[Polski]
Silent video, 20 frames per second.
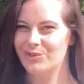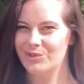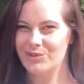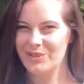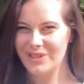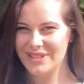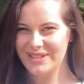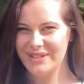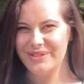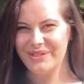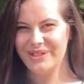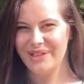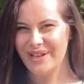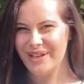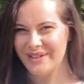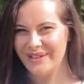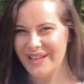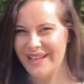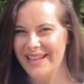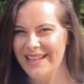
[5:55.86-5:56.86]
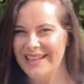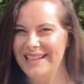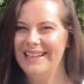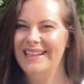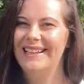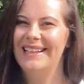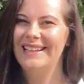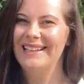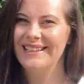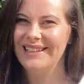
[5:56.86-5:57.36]
od góry są zielone
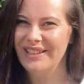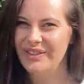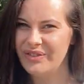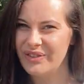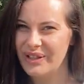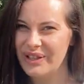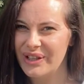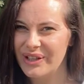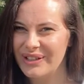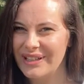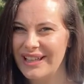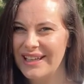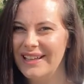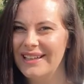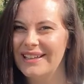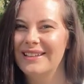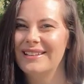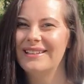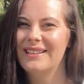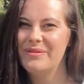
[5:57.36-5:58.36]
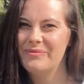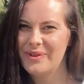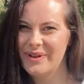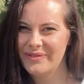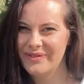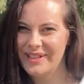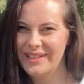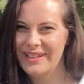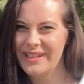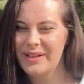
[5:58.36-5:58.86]
i wygląda
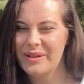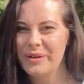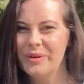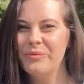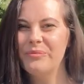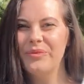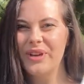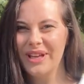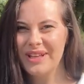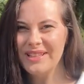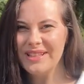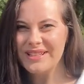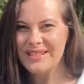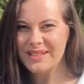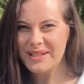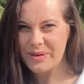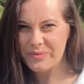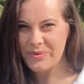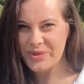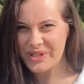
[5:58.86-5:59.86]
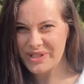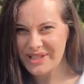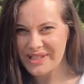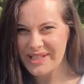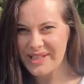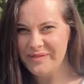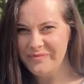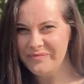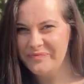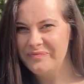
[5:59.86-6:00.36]
naprawdę tak pięknie
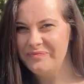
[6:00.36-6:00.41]
srebrzyście.